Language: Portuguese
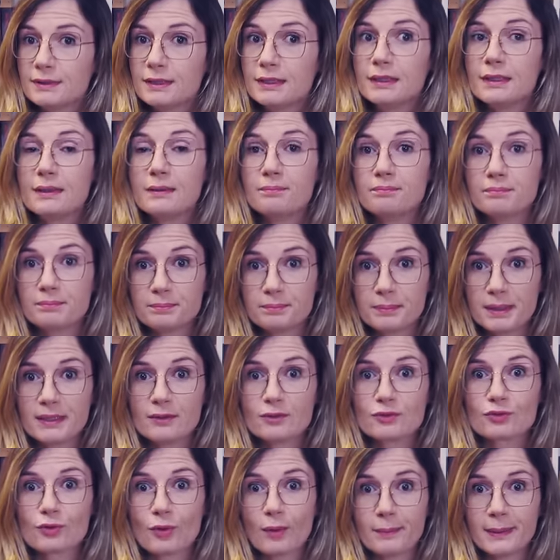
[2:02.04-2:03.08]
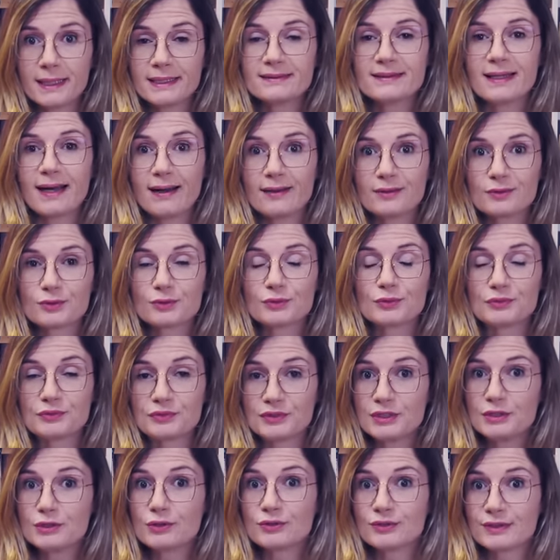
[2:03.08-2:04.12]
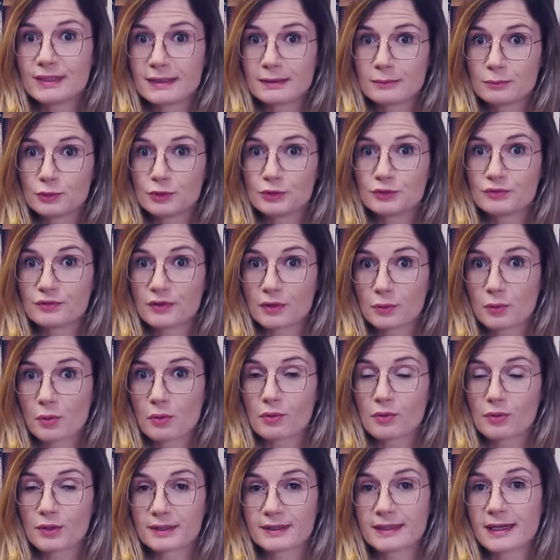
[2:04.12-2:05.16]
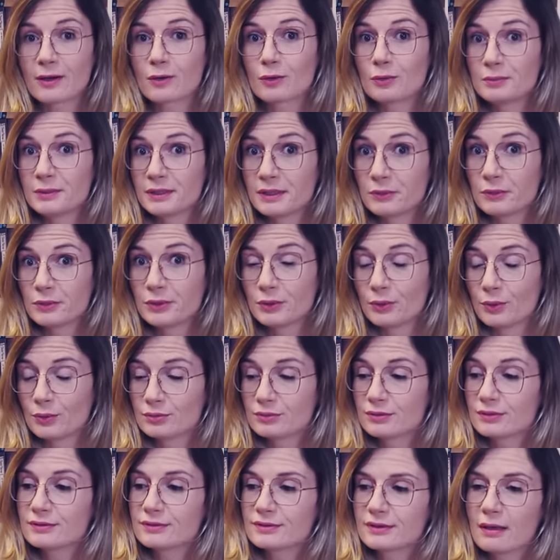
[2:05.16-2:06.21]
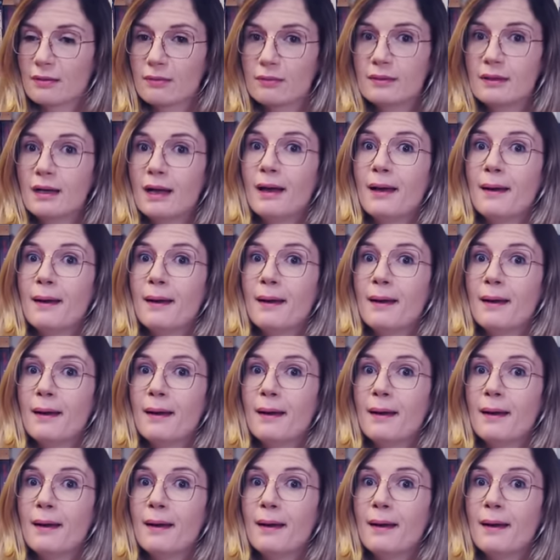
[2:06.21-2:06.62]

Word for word: E pelos comentários do vídeo, eu sei que muitos vão concordar comigo e outros não,